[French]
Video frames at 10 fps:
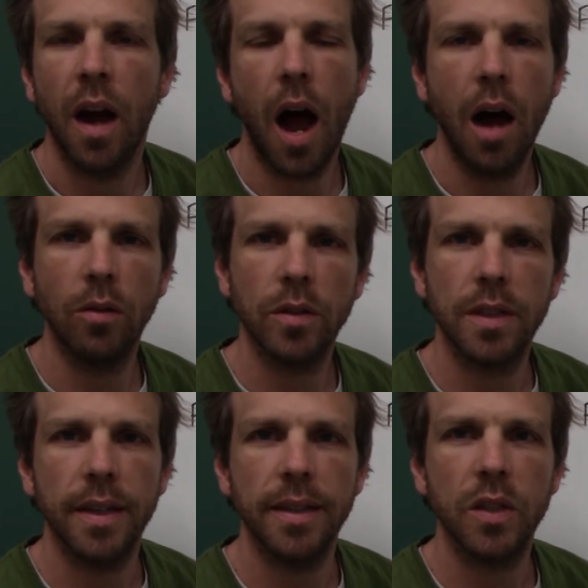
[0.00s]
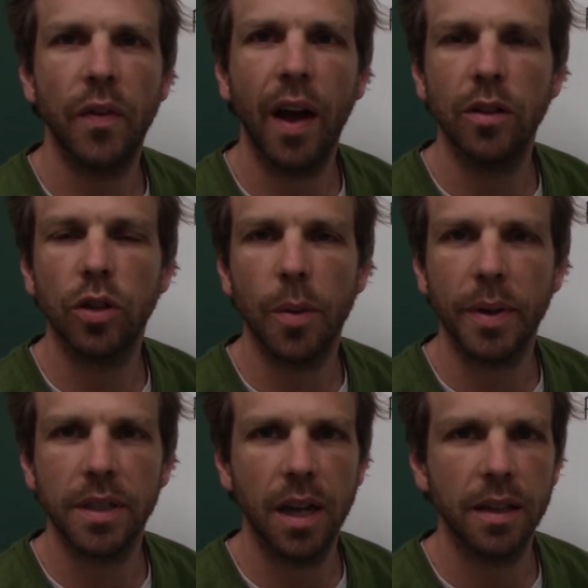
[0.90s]
entre ces différentes
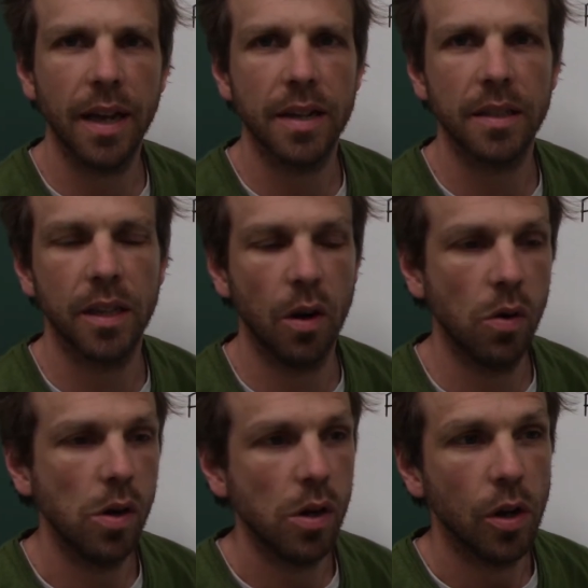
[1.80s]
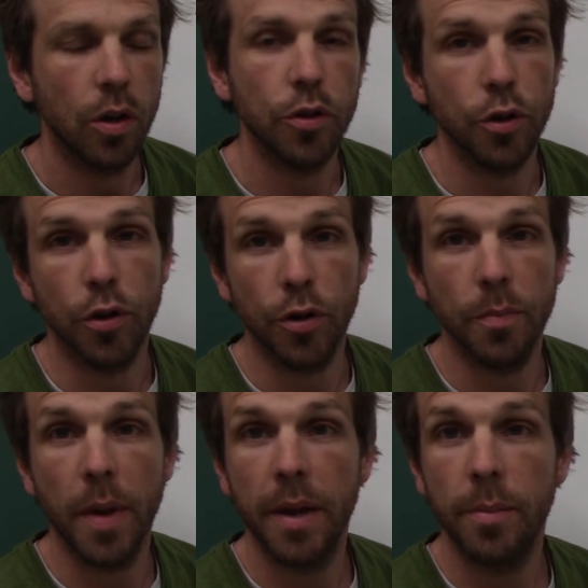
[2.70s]
représentations
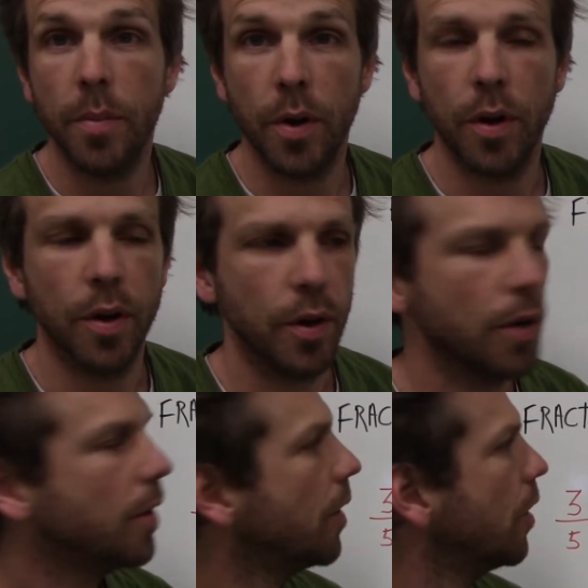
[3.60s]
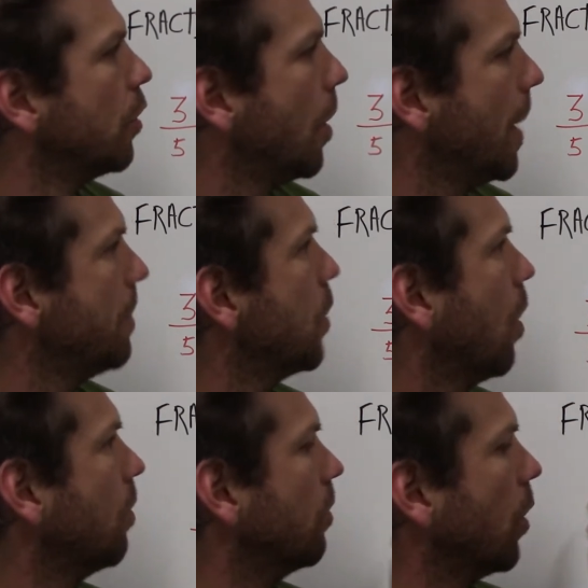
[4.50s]
même, euh, d'un même nombre.